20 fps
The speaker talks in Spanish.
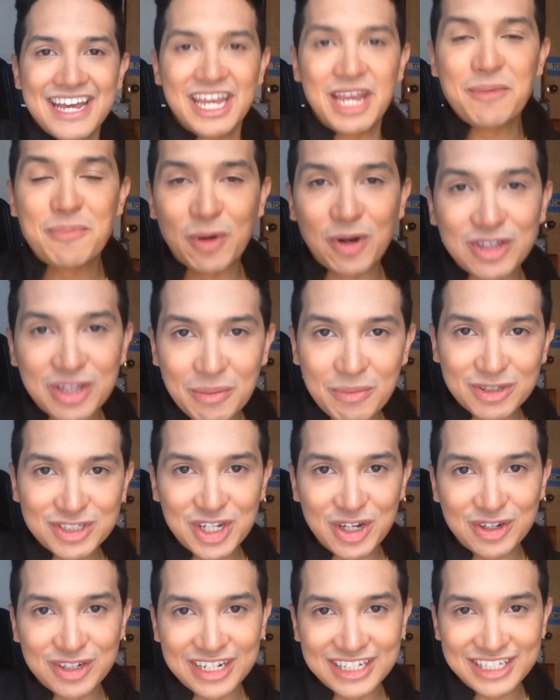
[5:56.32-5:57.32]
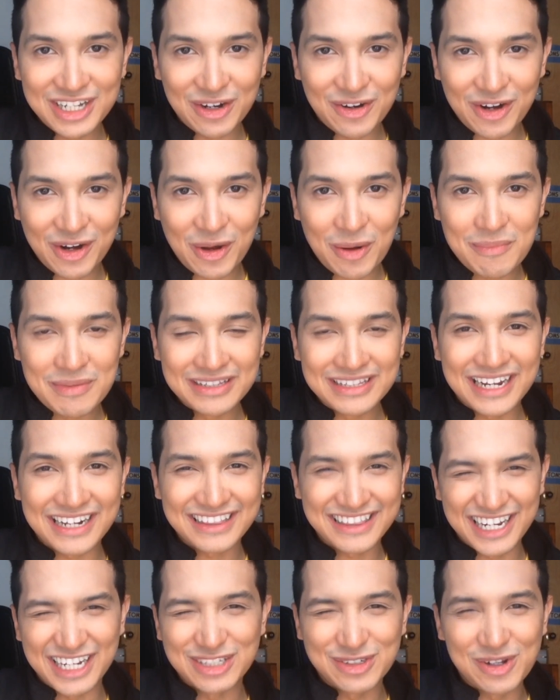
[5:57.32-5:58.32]
Y por último, chicos, les quiero recomendar
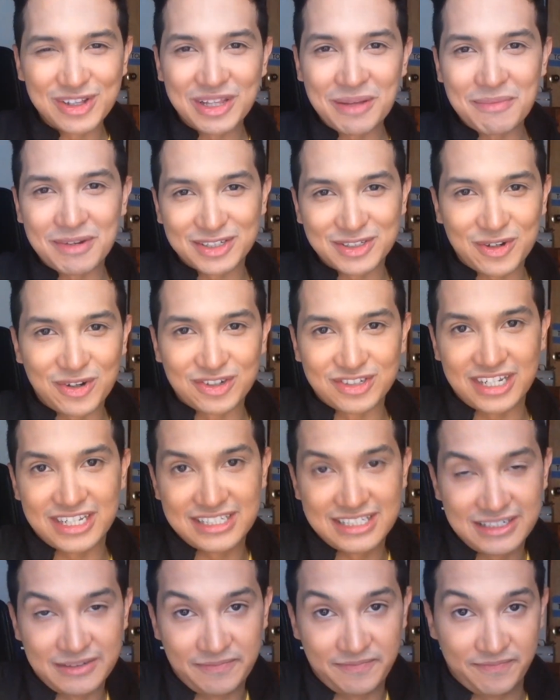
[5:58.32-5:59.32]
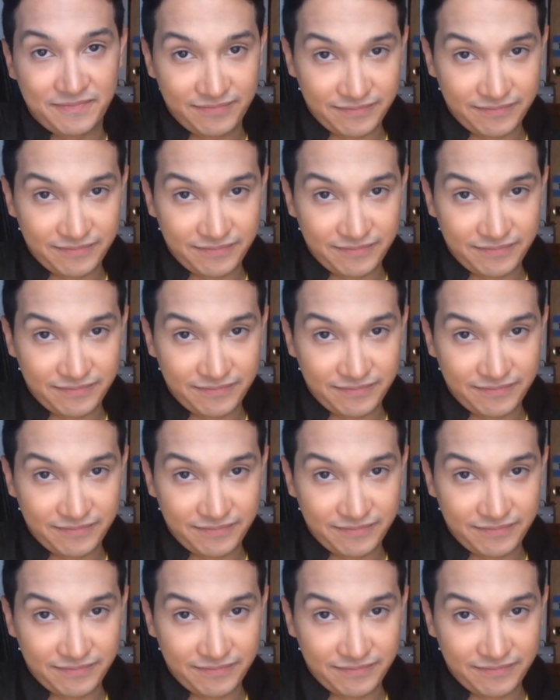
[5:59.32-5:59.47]
tres últimas cosas.